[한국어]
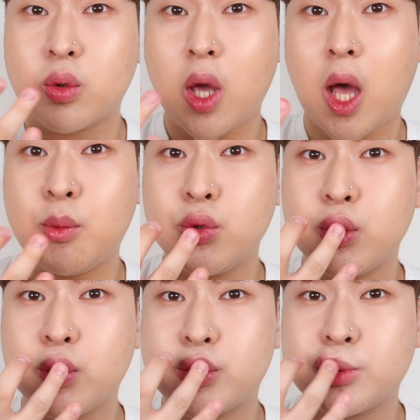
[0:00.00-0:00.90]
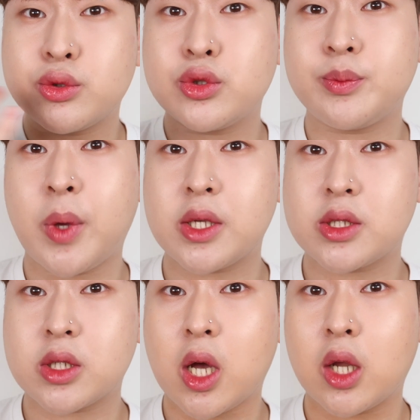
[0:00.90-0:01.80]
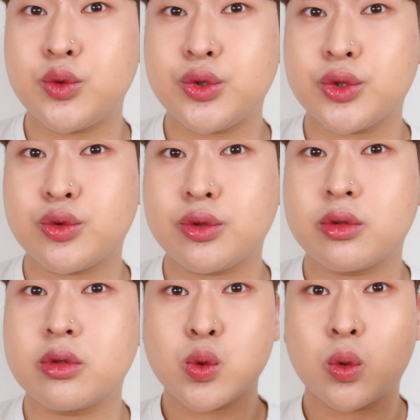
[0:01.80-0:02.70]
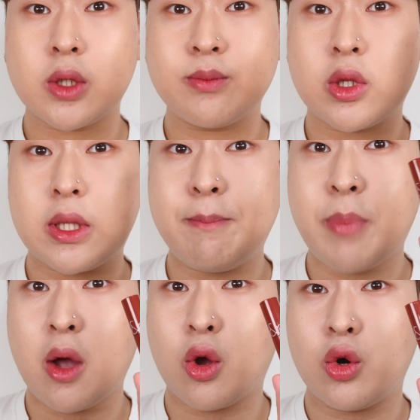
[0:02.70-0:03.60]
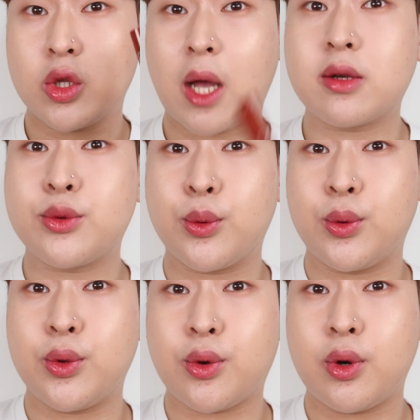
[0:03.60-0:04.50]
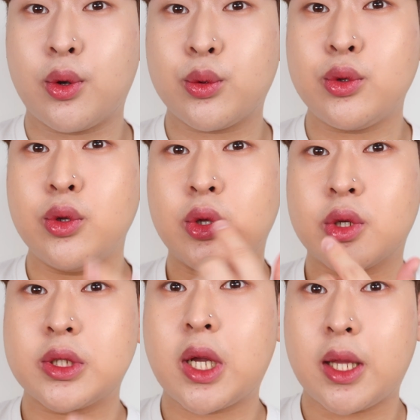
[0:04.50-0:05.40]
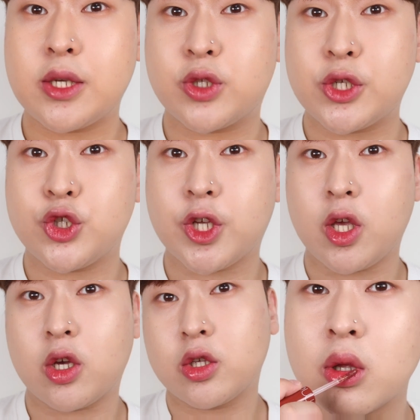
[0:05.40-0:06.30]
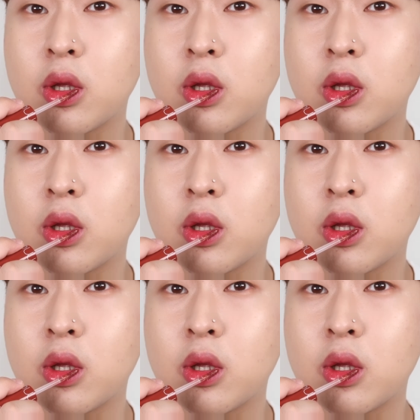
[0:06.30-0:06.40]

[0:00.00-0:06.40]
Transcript: 이렇게 아몬드 로즈로 베이스를 깔아주시고 조금 더 딥한 컬러, 다크 코코넛 컬러로 그라데이션 해줄게요.